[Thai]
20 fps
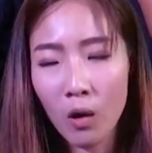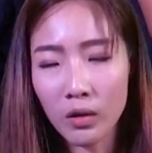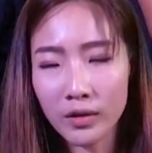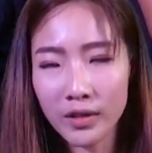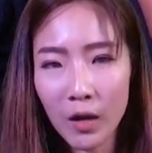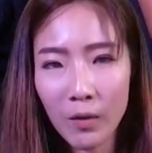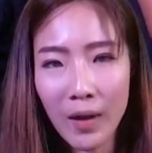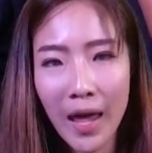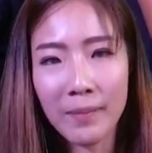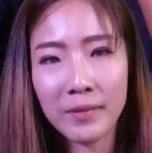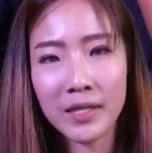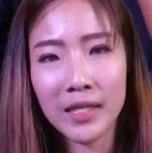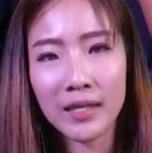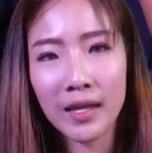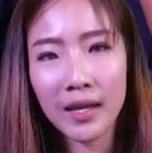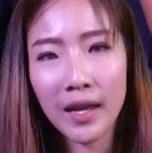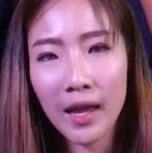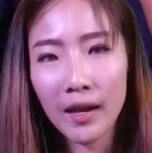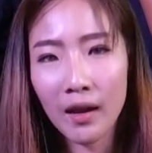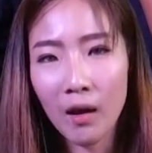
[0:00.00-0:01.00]
ของเจ้าแหลมศรี
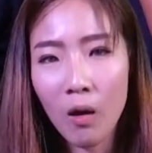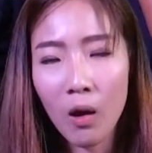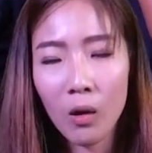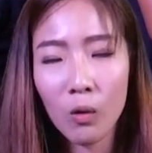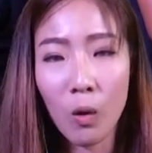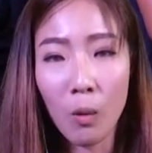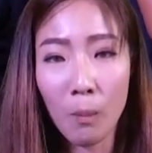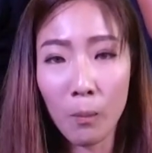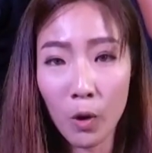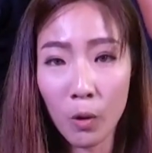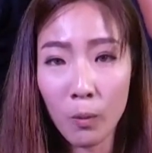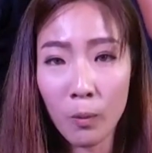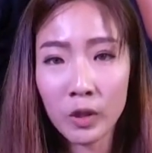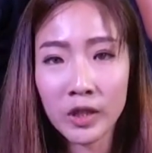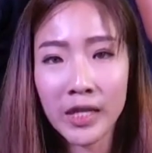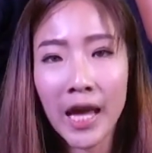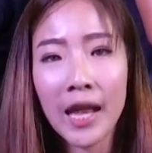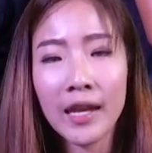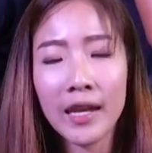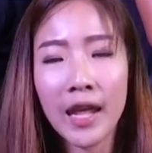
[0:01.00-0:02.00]
สะเกดนครหลวงโปรโม
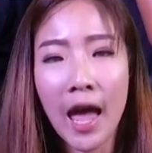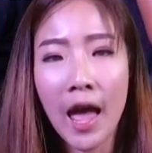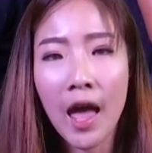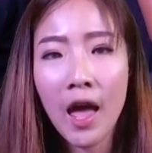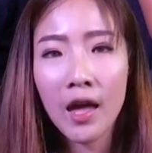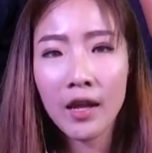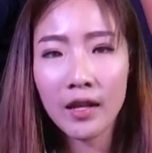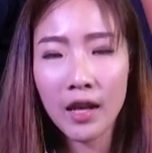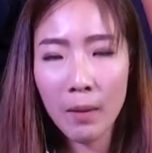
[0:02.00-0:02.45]
ชั่นเนี่ย